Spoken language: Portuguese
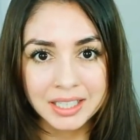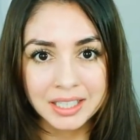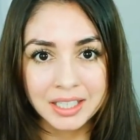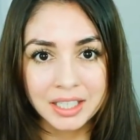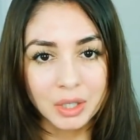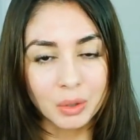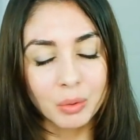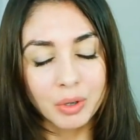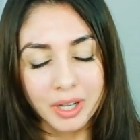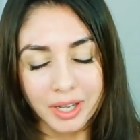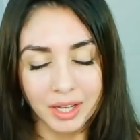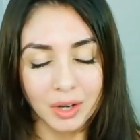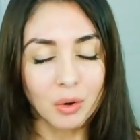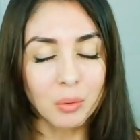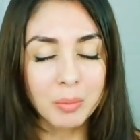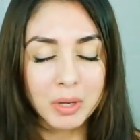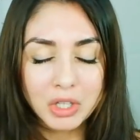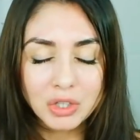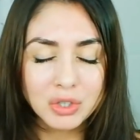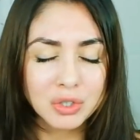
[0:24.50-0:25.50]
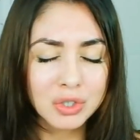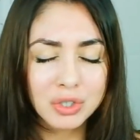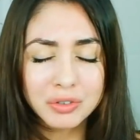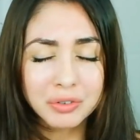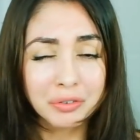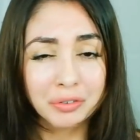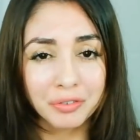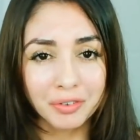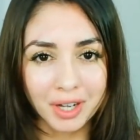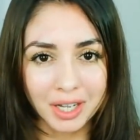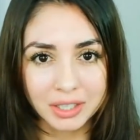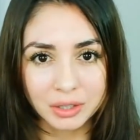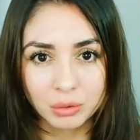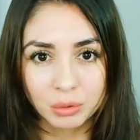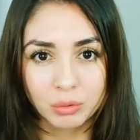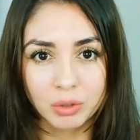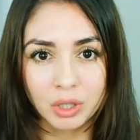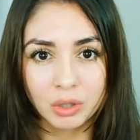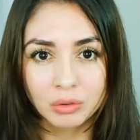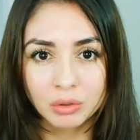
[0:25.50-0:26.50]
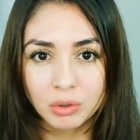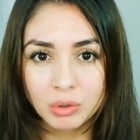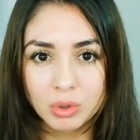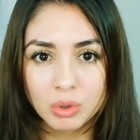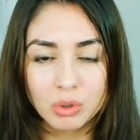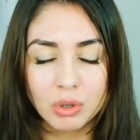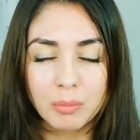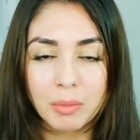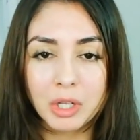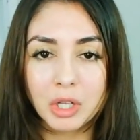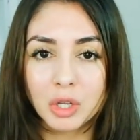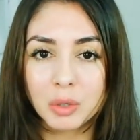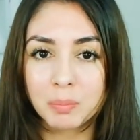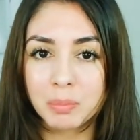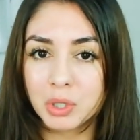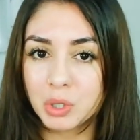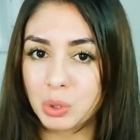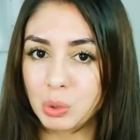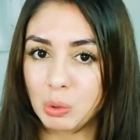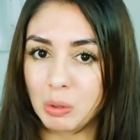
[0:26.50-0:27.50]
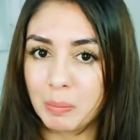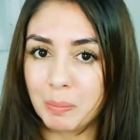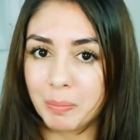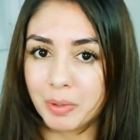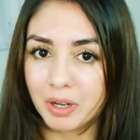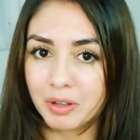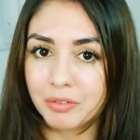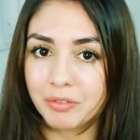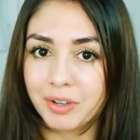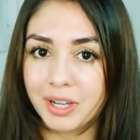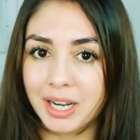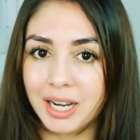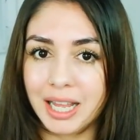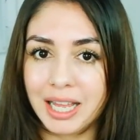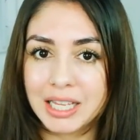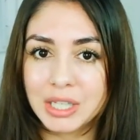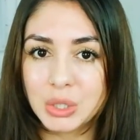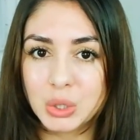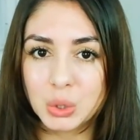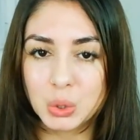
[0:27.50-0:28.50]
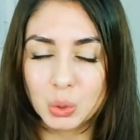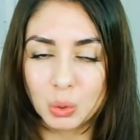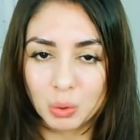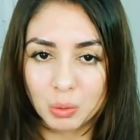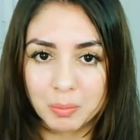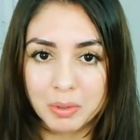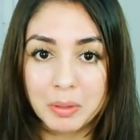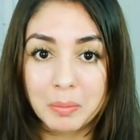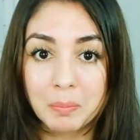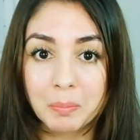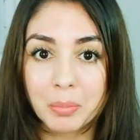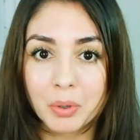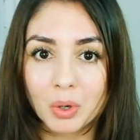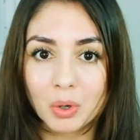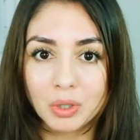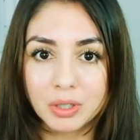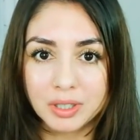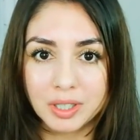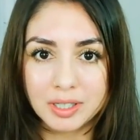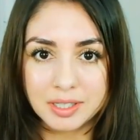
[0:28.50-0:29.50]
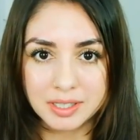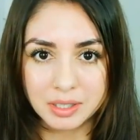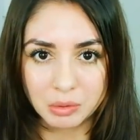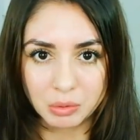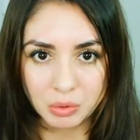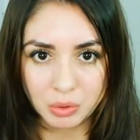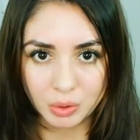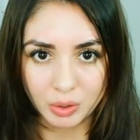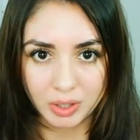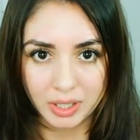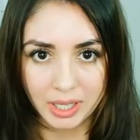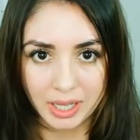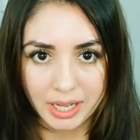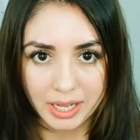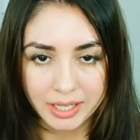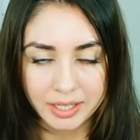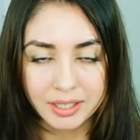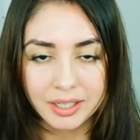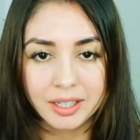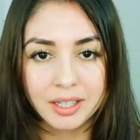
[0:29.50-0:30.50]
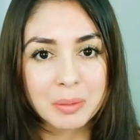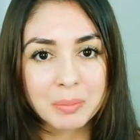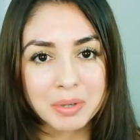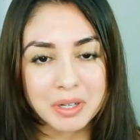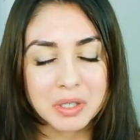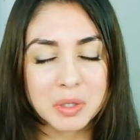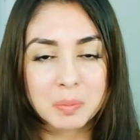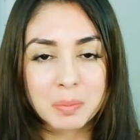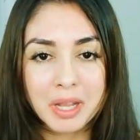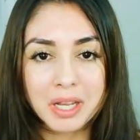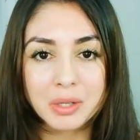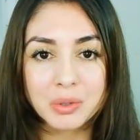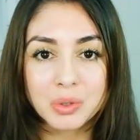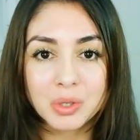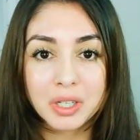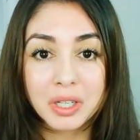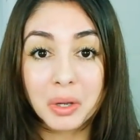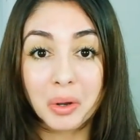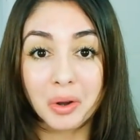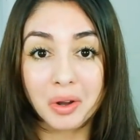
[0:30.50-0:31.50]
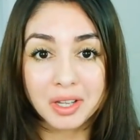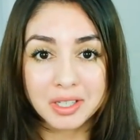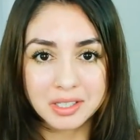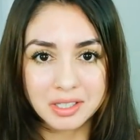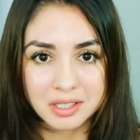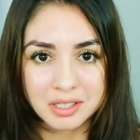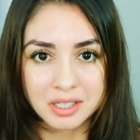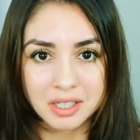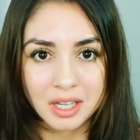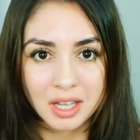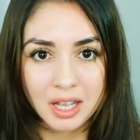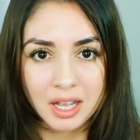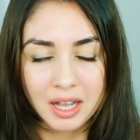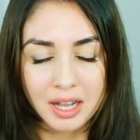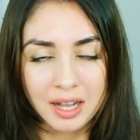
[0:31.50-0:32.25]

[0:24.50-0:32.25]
que eu realmente, de fato, eu não sou a melhor pessoa para falar sobre proteção solar para as peles oleosas.